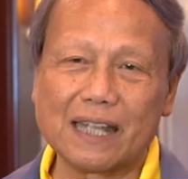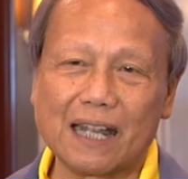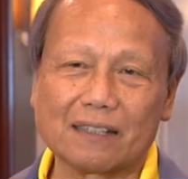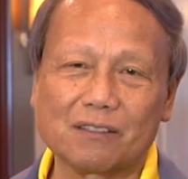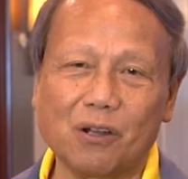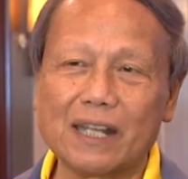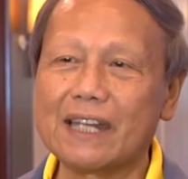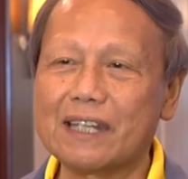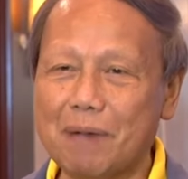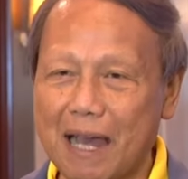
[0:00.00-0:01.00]
จากสองเล
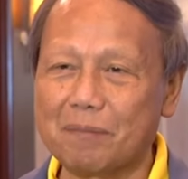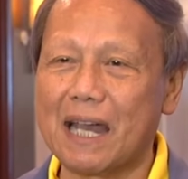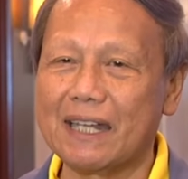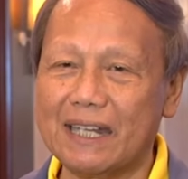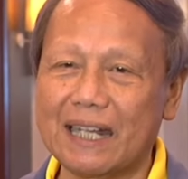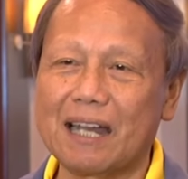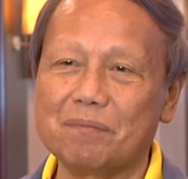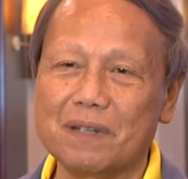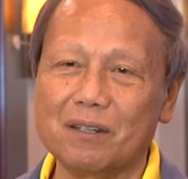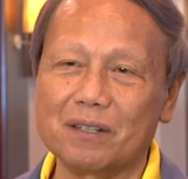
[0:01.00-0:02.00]
กที่ผ่านมาเนี่ยนะครั
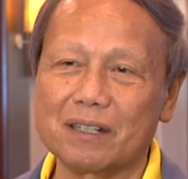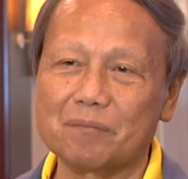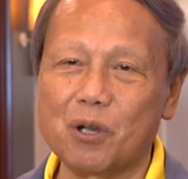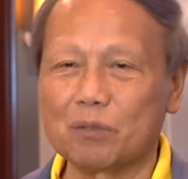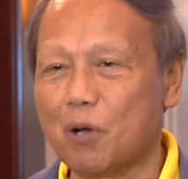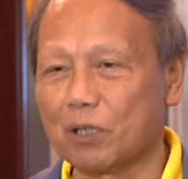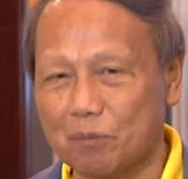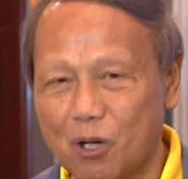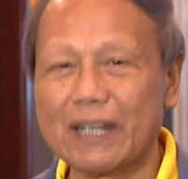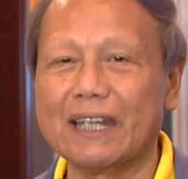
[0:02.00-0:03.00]
บเราก็พอพอ
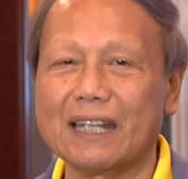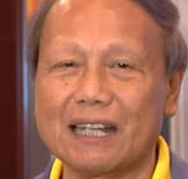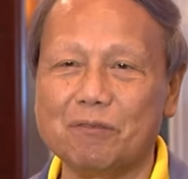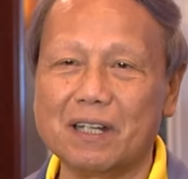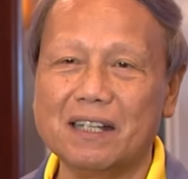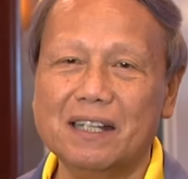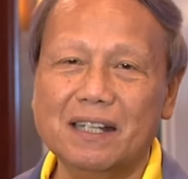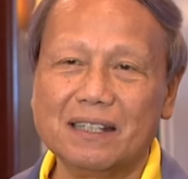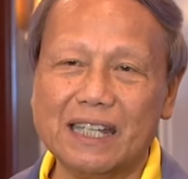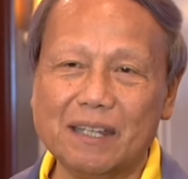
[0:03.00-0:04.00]
จะมองเห็นนะครับว่า
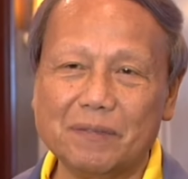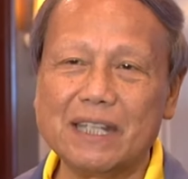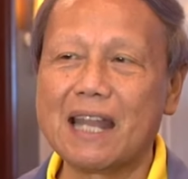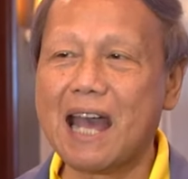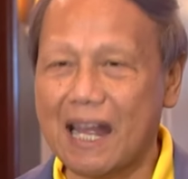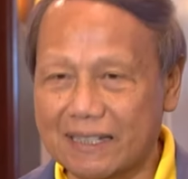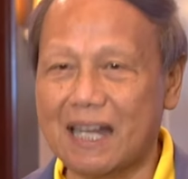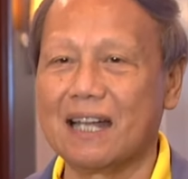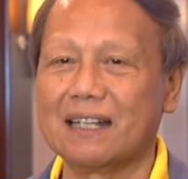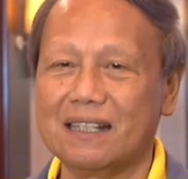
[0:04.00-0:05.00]
ทีมที่น่า
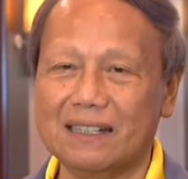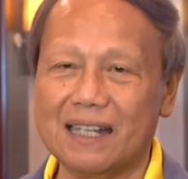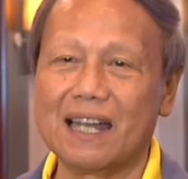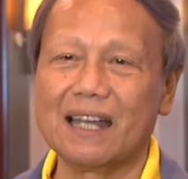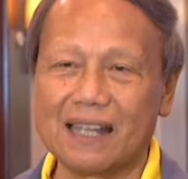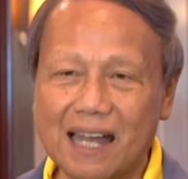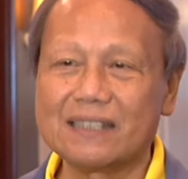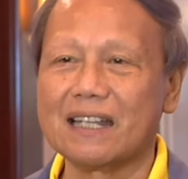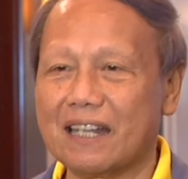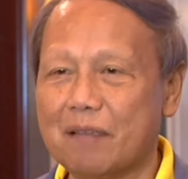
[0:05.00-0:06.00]
จะนะฮะน่า
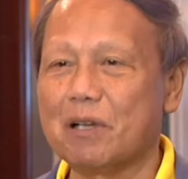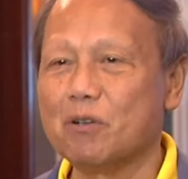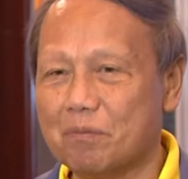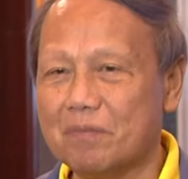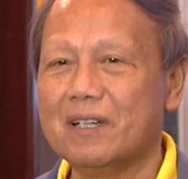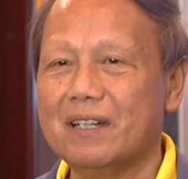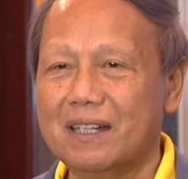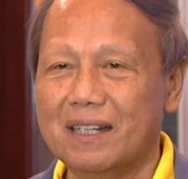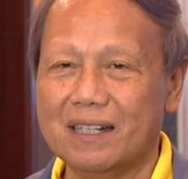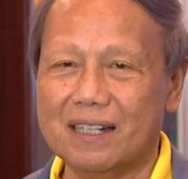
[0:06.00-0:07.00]
จะได้มาร่วม
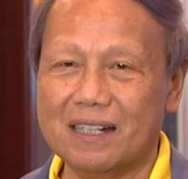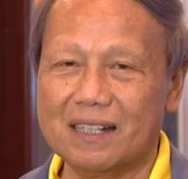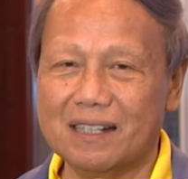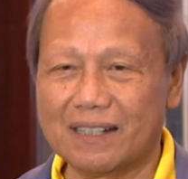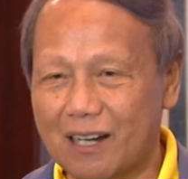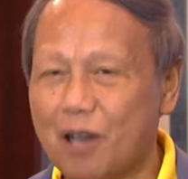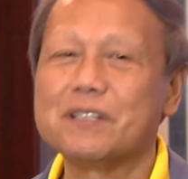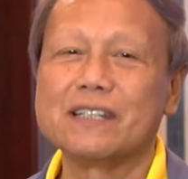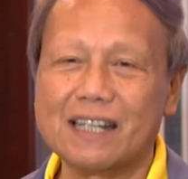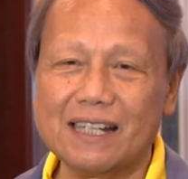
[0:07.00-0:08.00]
ในรอบ
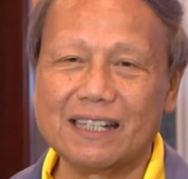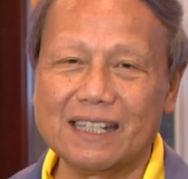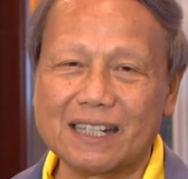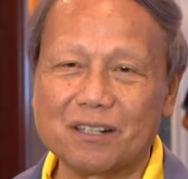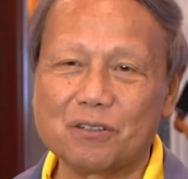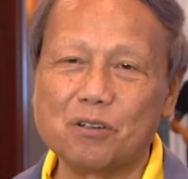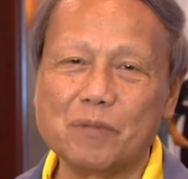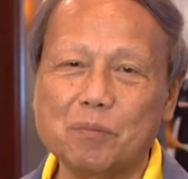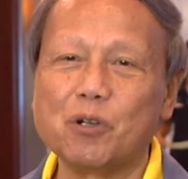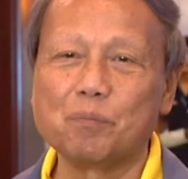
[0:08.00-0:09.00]
ชิงชนะเลิศเนี่ยก็คง
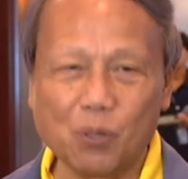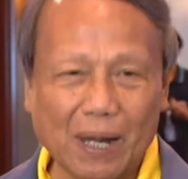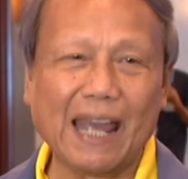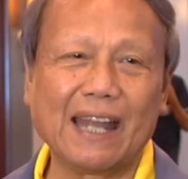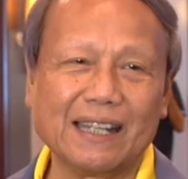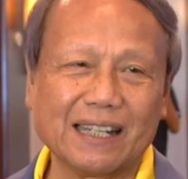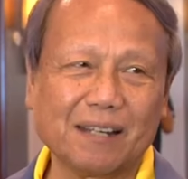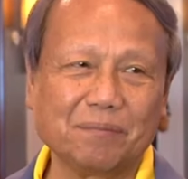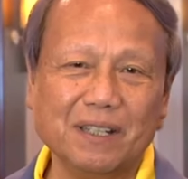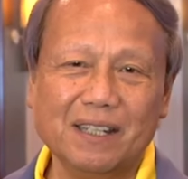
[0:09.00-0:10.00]
ไม่พ้นโปแลนด์นะค
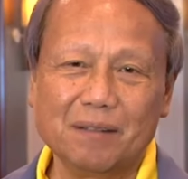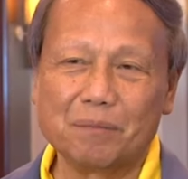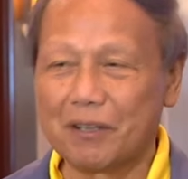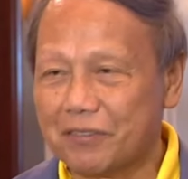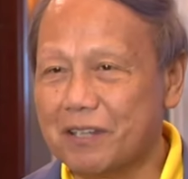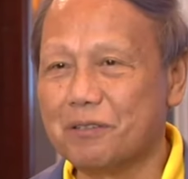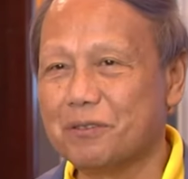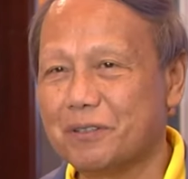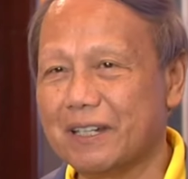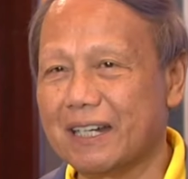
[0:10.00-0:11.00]
รับบราซิล
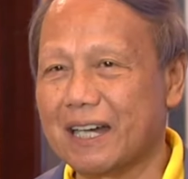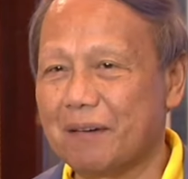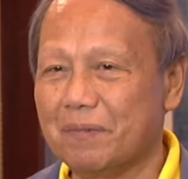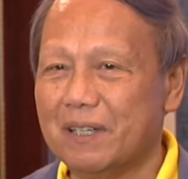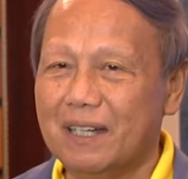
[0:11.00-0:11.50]
นะครับ